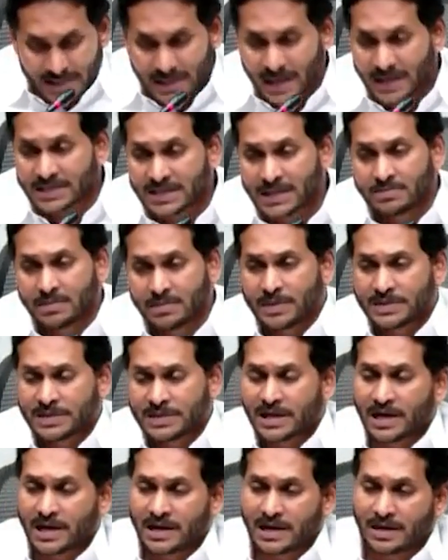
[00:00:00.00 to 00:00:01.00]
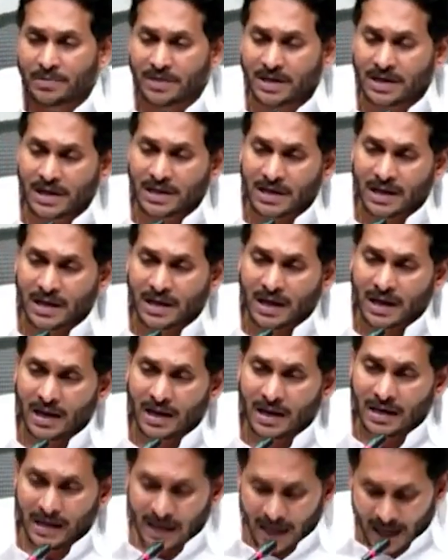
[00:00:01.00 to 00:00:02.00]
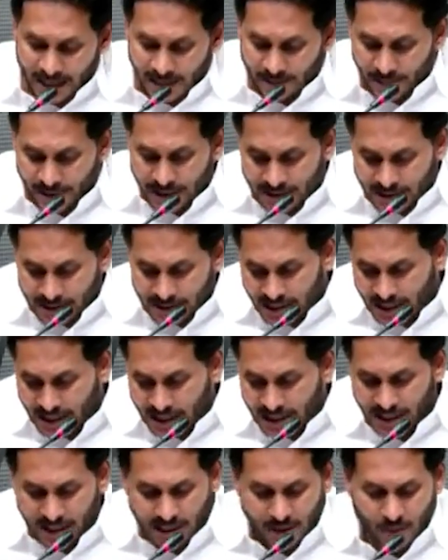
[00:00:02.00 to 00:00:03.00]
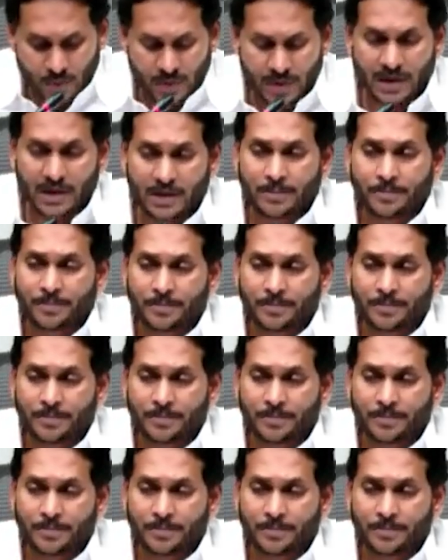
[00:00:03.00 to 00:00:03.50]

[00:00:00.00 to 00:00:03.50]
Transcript: సంక్షేమ పథకాలు ఎవరికైనా రాని పరిస్థితి ఎక్కడైనా ఉన్నా